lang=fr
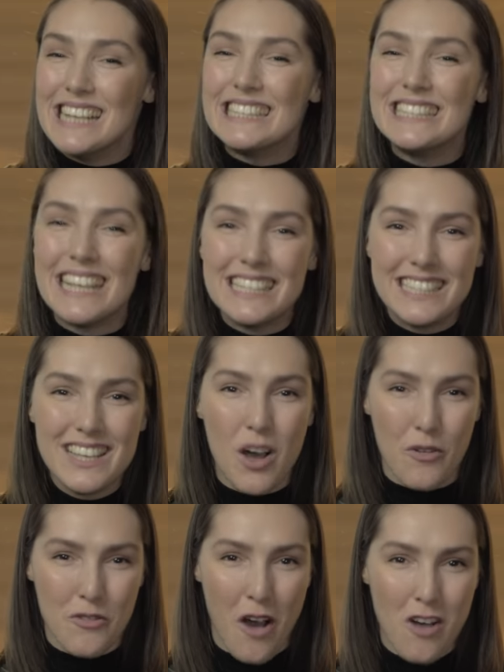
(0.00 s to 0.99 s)
est saisie
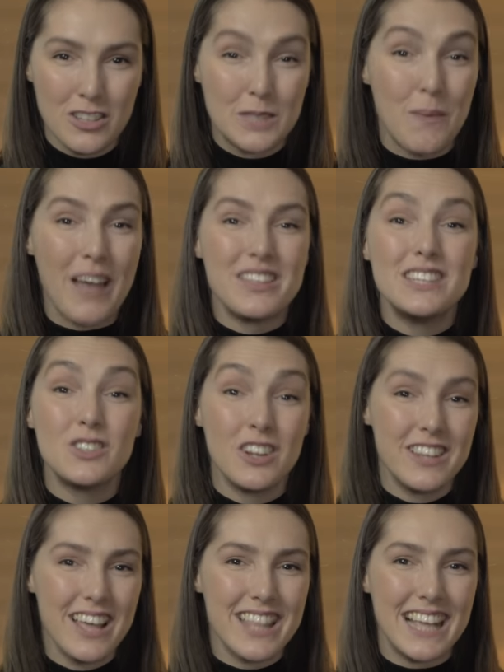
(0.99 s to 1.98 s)
en France par des
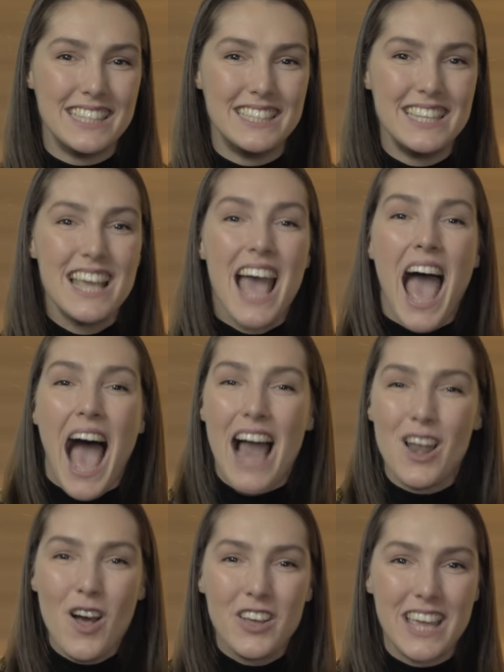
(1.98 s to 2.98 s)
soldats nazis
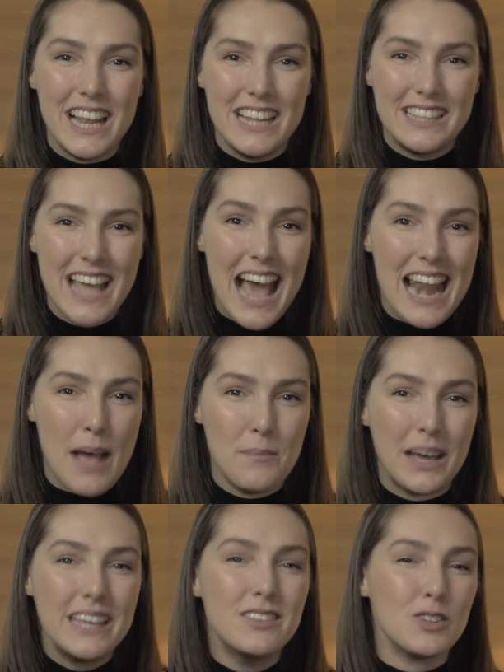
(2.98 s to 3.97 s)
alors qu'elle était à
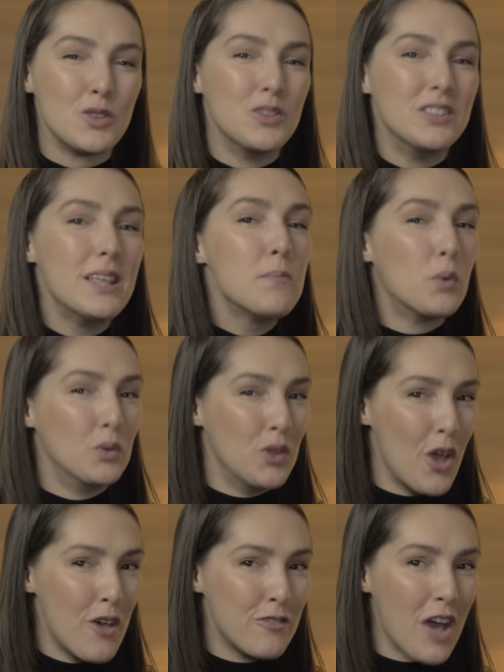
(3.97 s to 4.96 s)
l'abri dans un dépôt
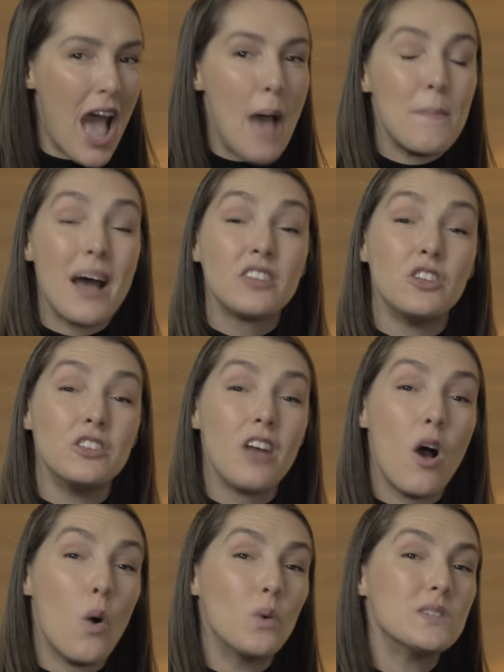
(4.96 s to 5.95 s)
d'œuvres
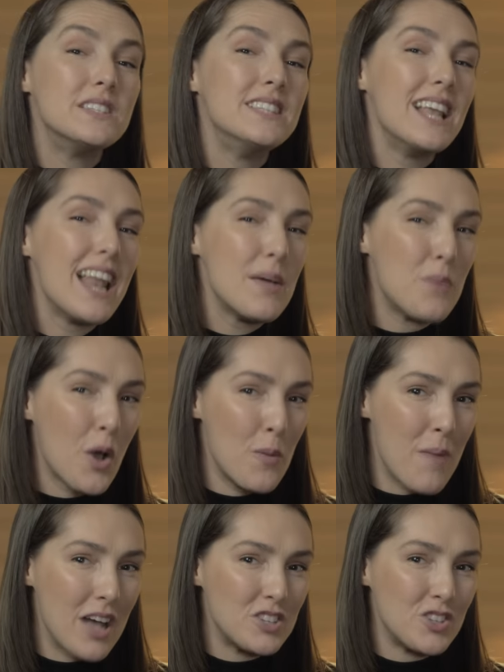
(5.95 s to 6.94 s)
appartenant au célèbre
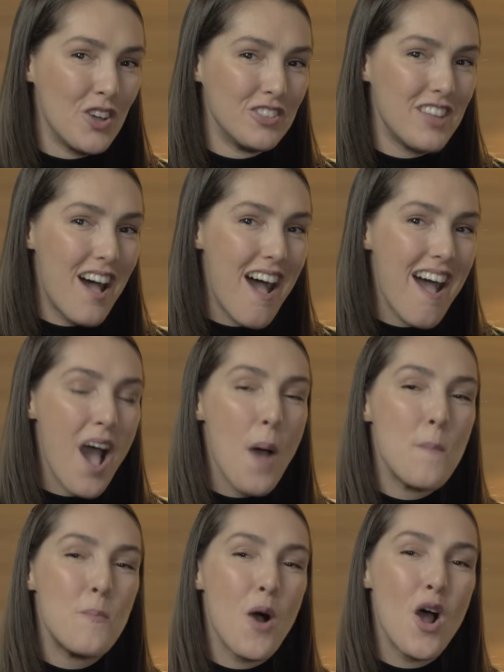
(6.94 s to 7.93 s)
marchand d'art
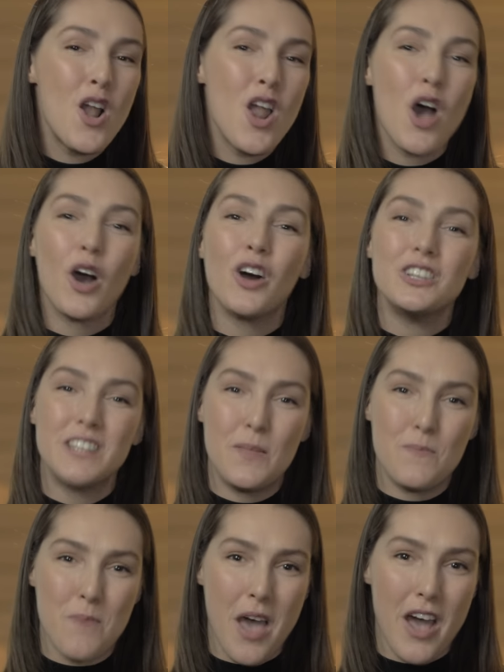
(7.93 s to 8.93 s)
Paul
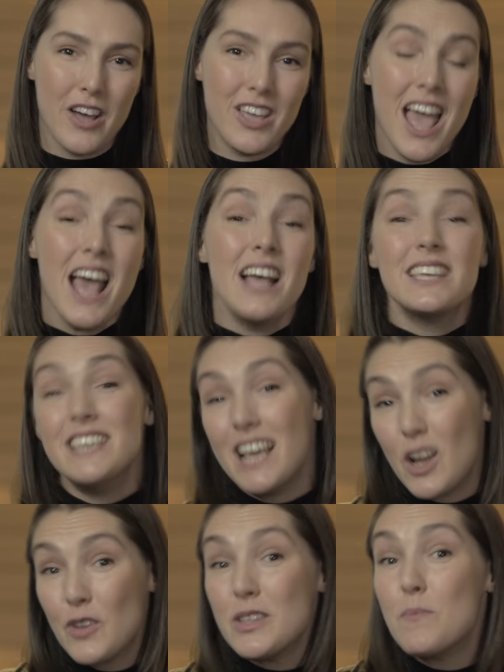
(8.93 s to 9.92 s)
Rosenberg, qui est
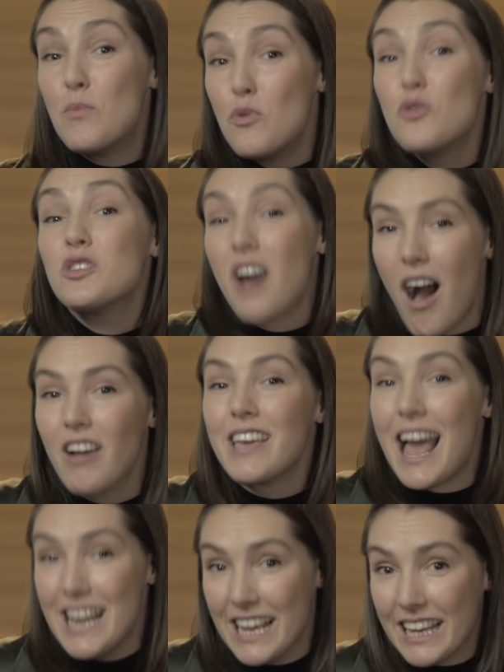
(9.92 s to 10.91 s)
l'un des plus grands
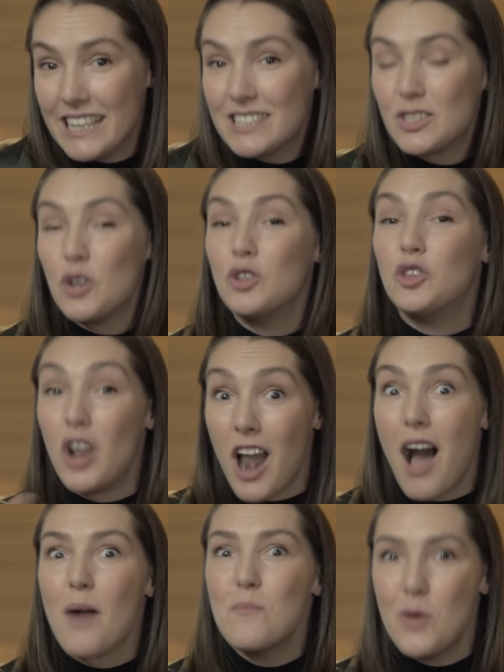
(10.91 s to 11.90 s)
galéristes de l'art